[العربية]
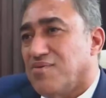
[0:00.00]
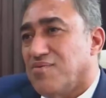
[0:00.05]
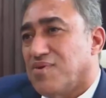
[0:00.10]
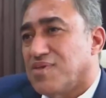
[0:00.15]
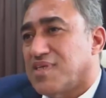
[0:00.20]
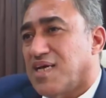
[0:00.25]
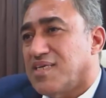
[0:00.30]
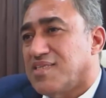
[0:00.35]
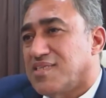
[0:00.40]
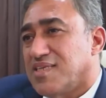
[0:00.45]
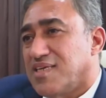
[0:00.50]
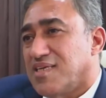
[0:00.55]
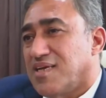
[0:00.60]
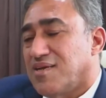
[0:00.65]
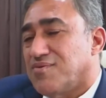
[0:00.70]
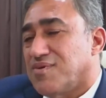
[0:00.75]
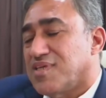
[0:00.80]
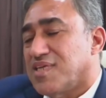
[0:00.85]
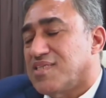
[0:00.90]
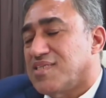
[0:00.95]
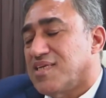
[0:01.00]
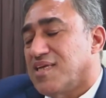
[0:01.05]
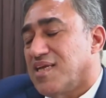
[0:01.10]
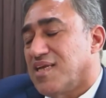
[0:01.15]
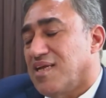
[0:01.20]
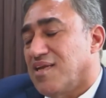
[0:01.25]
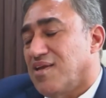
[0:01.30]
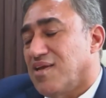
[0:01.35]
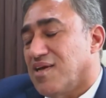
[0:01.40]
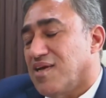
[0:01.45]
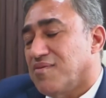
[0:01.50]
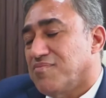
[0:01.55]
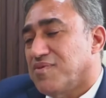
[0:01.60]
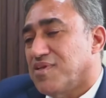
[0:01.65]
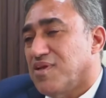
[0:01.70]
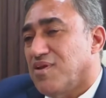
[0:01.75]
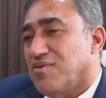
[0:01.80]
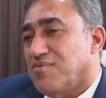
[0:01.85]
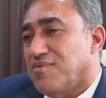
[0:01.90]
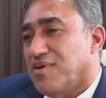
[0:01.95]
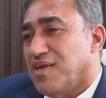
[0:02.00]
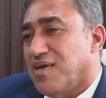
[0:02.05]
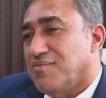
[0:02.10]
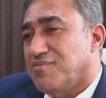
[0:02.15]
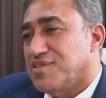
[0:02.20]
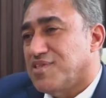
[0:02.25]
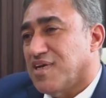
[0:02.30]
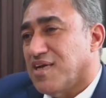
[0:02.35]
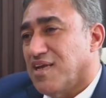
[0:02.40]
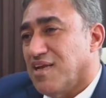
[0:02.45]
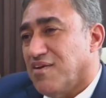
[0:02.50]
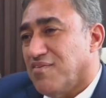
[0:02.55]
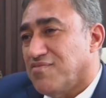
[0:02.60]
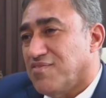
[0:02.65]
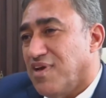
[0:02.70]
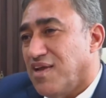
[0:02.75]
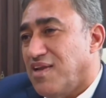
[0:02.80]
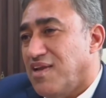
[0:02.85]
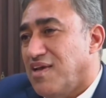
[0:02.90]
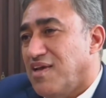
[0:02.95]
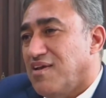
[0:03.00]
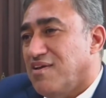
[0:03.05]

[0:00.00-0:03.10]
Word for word: وتحسينا وتسخينا لخدمة العملاء بشكل أفضل